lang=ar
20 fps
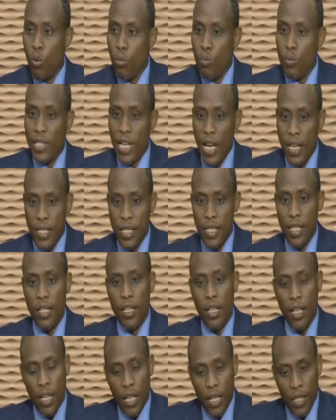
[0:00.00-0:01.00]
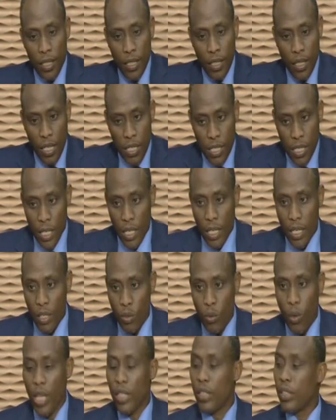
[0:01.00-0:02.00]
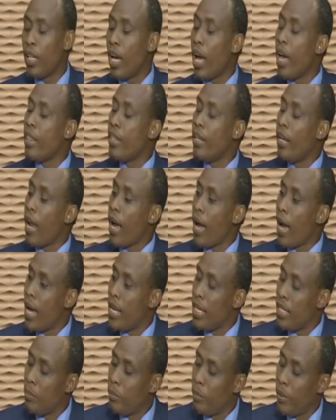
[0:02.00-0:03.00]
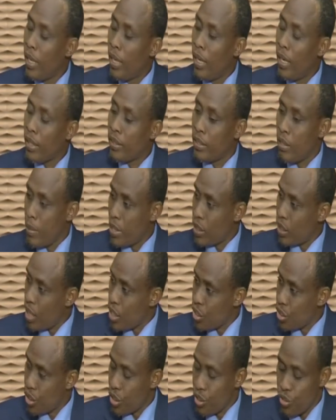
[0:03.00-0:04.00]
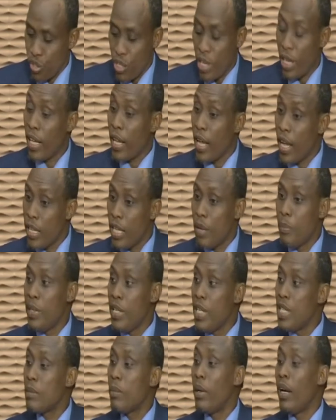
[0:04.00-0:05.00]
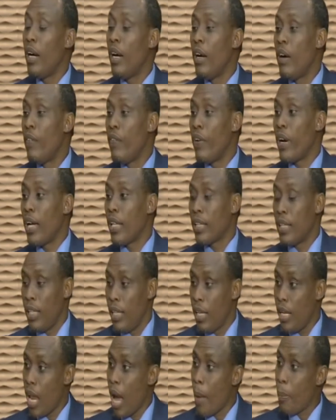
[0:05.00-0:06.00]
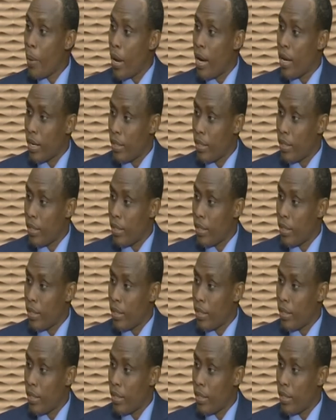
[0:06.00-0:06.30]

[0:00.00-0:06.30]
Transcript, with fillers: هم جاهزين لنصل لنغطي هذه الأقاليم ال 18 إن شاء الله هذا بالنسبة فقط للأبقار